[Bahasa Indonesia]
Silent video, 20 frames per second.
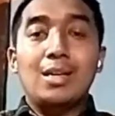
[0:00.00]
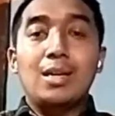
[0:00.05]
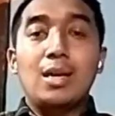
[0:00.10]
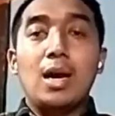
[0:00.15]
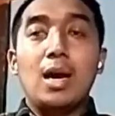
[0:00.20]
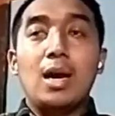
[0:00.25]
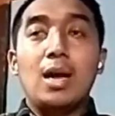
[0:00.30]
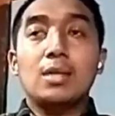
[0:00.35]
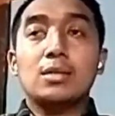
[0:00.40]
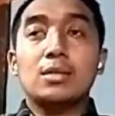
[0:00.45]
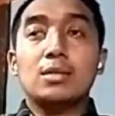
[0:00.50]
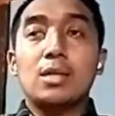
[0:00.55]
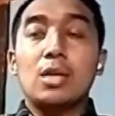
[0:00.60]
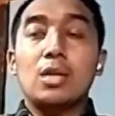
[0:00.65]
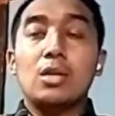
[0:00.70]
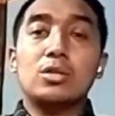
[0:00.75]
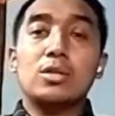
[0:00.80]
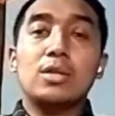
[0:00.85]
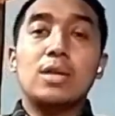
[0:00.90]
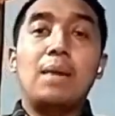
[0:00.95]
tiga
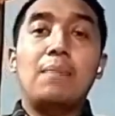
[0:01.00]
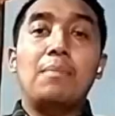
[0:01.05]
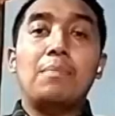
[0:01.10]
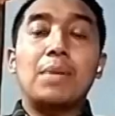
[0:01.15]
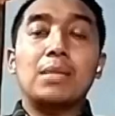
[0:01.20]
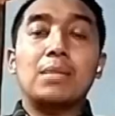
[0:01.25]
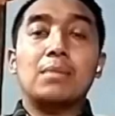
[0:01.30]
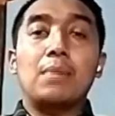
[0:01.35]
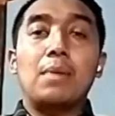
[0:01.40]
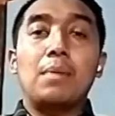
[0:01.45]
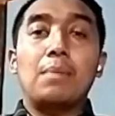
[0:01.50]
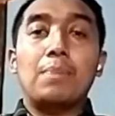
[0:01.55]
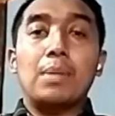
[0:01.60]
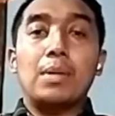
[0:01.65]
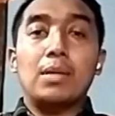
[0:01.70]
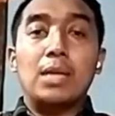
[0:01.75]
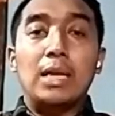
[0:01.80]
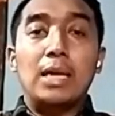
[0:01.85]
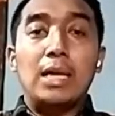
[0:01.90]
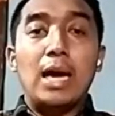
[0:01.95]
setengah empat
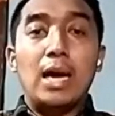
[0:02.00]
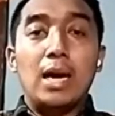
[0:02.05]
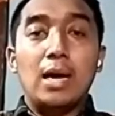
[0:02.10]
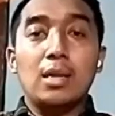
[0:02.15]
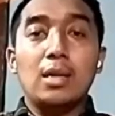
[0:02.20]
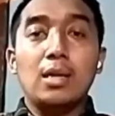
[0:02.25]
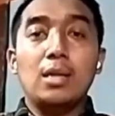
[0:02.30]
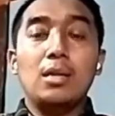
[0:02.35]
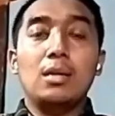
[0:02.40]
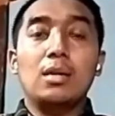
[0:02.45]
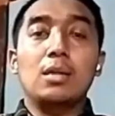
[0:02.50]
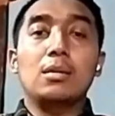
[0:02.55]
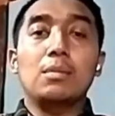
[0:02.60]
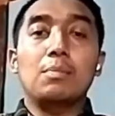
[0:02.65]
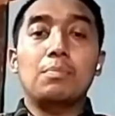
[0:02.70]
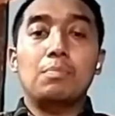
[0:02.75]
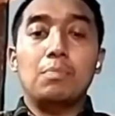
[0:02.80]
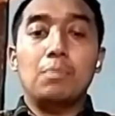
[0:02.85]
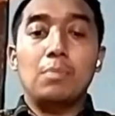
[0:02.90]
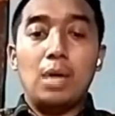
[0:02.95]
dini hari
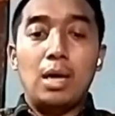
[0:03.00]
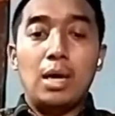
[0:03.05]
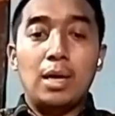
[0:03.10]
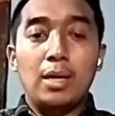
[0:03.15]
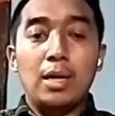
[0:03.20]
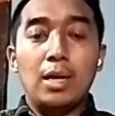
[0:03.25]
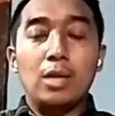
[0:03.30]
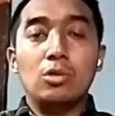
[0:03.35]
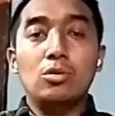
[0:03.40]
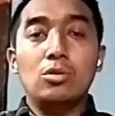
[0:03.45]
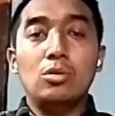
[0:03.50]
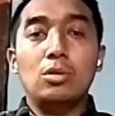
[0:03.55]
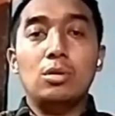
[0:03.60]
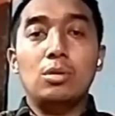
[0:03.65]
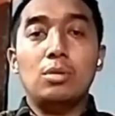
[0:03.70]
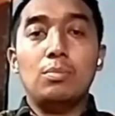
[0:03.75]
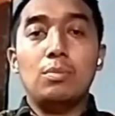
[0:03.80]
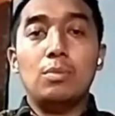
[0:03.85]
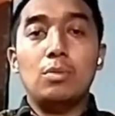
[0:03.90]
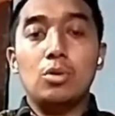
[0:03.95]
anak
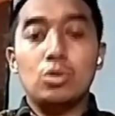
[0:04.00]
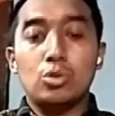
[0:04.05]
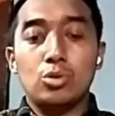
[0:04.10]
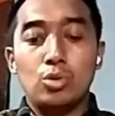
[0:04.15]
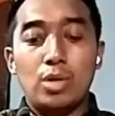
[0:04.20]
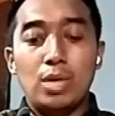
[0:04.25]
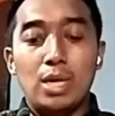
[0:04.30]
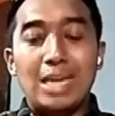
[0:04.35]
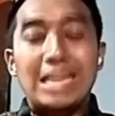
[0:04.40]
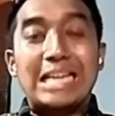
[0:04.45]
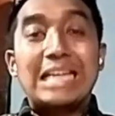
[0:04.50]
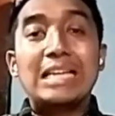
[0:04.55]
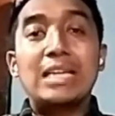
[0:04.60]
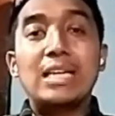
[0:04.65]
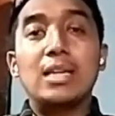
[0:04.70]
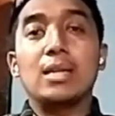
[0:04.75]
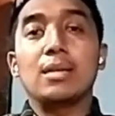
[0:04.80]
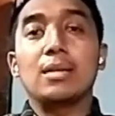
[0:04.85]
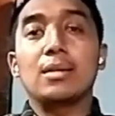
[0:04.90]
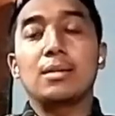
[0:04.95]
itu oh, sudah
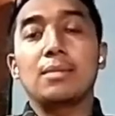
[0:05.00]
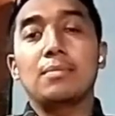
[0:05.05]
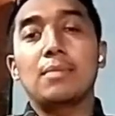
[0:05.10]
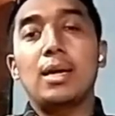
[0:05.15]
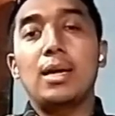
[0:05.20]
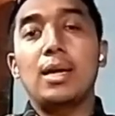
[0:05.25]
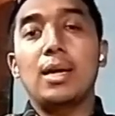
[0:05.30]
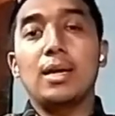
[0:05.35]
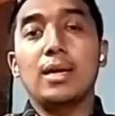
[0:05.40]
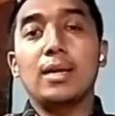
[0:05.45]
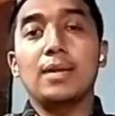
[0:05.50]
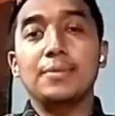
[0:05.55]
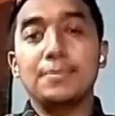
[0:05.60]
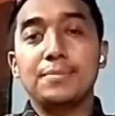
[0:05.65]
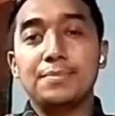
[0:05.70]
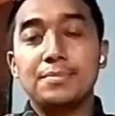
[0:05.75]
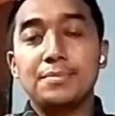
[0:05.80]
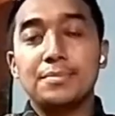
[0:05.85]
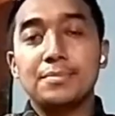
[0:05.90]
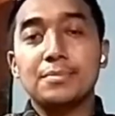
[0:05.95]
dingin badannya.
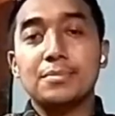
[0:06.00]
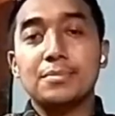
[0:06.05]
